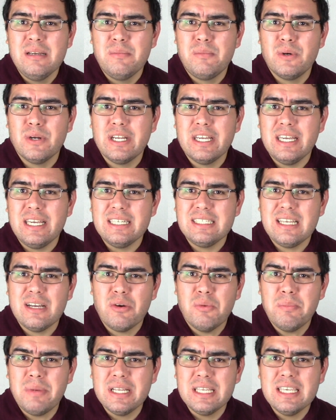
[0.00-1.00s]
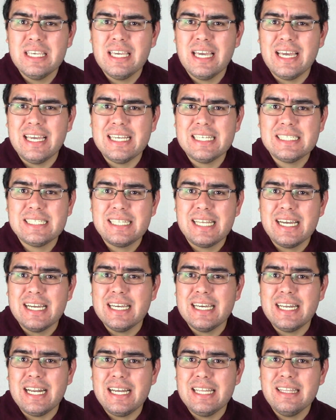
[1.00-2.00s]
porque esta compañía es
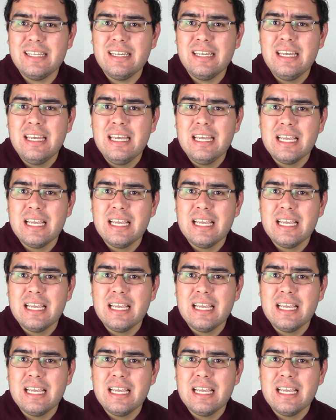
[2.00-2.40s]
tan grande